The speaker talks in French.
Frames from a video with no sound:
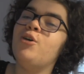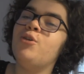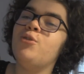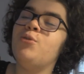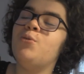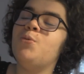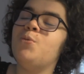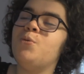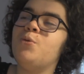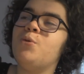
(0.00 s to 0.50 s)

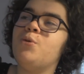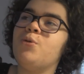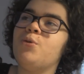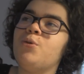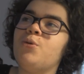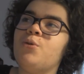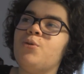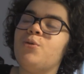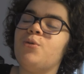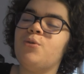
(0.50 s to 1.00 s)
Donc
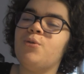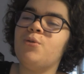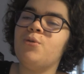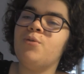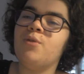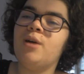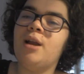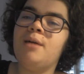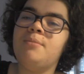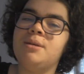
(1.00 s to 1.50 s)

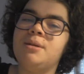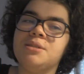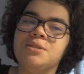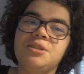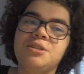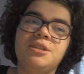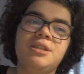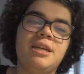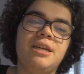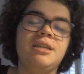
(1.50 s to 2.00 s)
voilà, parce
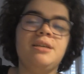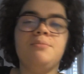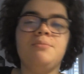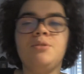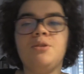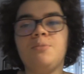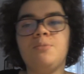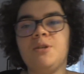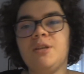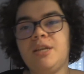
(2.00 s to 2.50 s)
qu'il y en a qui me
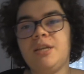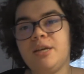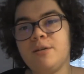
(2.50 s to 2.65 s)
demandaient